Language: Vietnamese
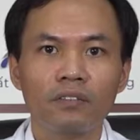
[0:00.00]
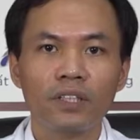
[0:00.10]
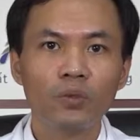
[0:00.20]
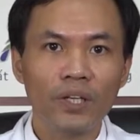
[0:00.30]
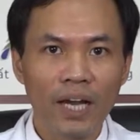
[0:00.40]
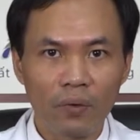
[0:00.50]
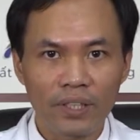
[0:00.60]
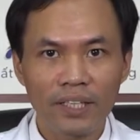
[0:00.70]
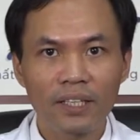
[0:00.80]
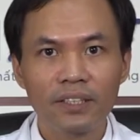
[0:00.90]
Với chuyển đảo huyết
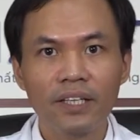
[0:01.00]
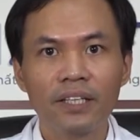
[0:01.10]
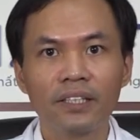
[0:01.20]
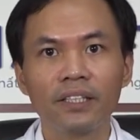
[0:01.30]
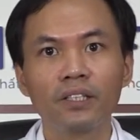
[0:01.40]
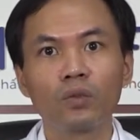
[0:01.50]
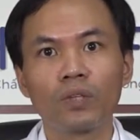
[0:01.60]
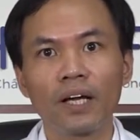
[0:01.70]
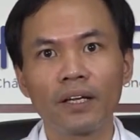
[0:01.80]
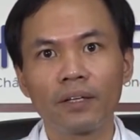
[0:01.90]
thanh là gì thì như chúng
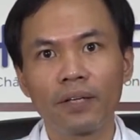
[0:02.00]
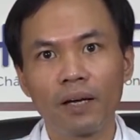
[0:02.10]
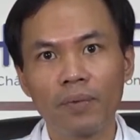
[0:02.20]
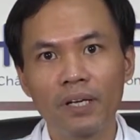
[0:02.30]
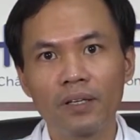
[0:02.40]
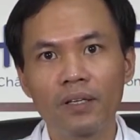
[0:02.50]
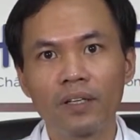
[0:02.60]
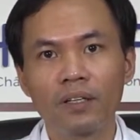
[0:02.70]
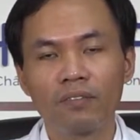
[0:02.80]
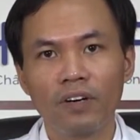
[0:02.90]
ta đã biết,
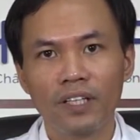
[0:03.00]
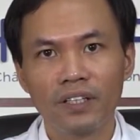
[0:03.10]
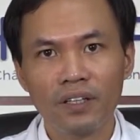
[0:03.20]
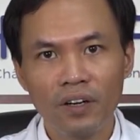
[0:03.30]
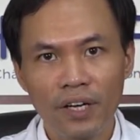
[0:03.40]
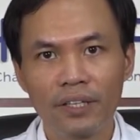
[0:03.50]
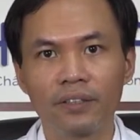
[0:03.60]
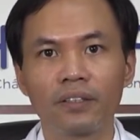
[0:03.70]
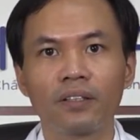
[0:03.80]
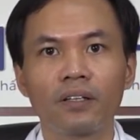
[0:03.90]
với những người
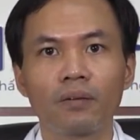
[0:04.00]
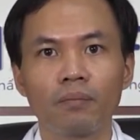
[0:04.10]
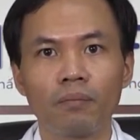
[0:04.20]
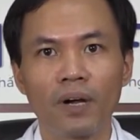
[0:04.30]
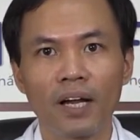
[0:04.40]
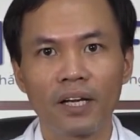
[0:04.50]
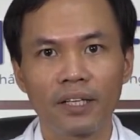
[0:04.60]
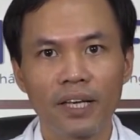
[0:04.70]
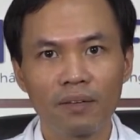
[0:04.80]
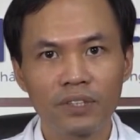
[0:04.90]
mà
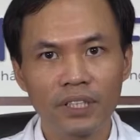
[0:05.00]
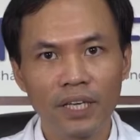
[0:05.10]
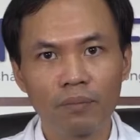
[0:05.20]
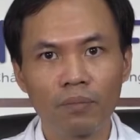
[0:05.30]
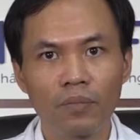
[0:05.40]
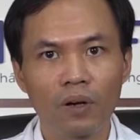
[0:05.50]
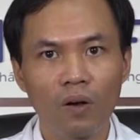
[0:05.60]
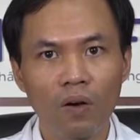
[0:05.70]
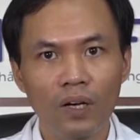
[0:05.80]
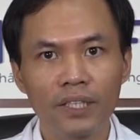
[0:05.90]
đi làm xét nghiệm
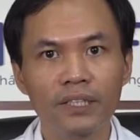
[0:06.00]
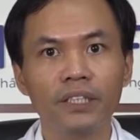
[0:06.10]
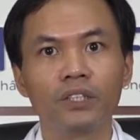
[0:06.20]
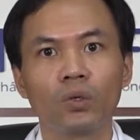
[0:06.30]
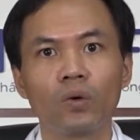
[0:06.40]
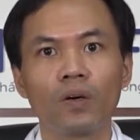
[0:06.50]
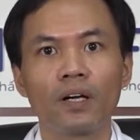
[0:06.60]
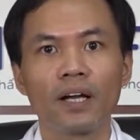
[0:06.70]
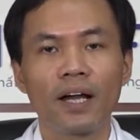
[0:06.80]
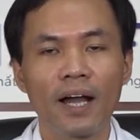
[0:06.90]
có cái chỉ số
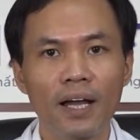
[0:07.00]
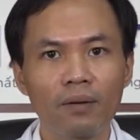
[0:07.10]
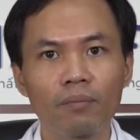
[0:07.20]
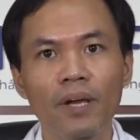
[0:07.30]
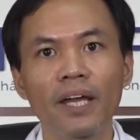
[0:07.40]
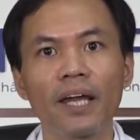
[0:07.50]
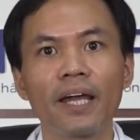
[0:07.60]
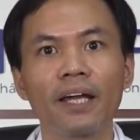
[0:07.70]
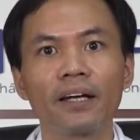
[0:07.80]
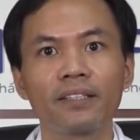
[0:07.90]
hát bê
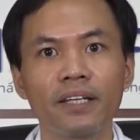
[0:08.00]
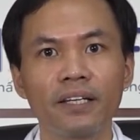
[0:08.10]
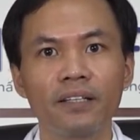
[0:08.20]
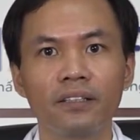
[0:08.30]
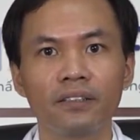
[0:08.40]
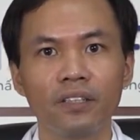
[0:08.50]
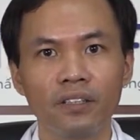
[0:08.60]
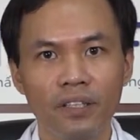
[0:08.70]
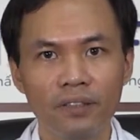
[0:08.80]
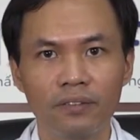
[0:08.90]
e a giê dương
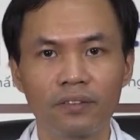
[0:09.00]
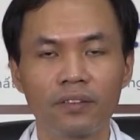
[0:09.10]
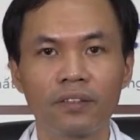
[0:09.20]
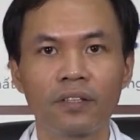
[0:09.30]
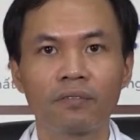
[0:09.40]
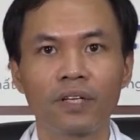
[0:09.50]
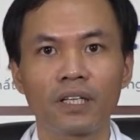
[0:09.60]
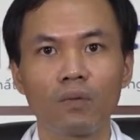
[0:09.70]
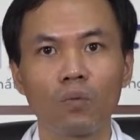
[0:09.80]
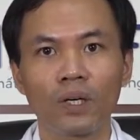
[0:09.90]
tính mà
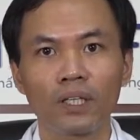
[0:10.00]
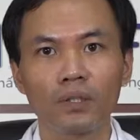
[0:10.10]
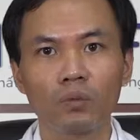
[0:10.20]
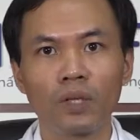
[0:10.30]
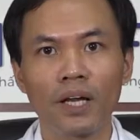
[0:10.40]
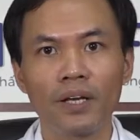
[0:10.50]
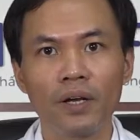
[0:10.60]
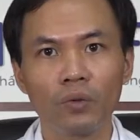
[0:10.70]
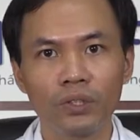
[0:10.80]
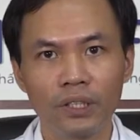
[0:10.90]
trong quá trình chúng ta
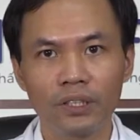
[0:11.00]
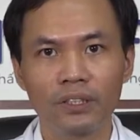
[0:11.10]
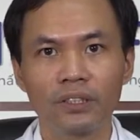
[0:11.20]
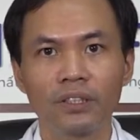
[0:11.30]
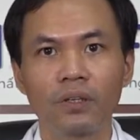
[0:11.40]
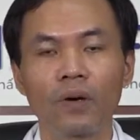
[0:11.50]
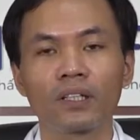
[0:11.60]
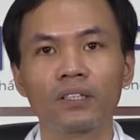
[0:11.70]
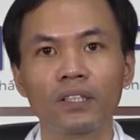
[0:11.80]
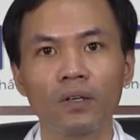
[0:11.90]
điều trị hoặc
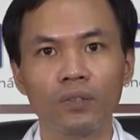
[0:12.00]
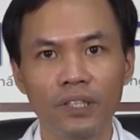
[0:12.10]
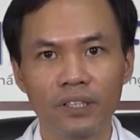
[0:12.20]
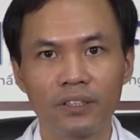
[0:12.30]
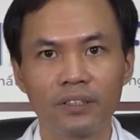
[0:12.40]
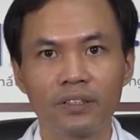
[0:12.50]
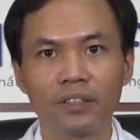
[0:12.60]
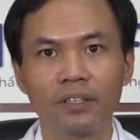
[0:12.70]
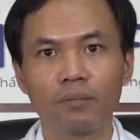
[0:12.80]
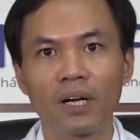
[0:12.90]
chưa điều trị
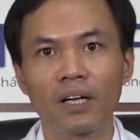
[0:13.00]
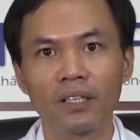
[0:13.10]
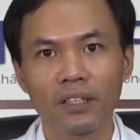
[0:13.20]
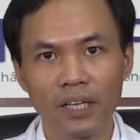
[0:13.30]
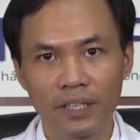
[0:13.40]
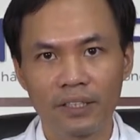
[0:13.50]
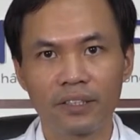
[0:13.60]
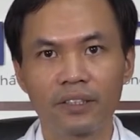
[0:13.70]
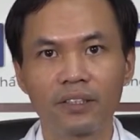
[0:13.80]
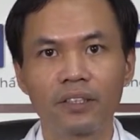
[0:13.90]
mà cơ thể
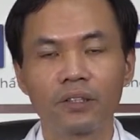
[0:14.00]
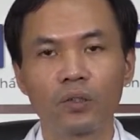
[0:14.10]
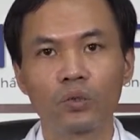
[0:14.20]
nó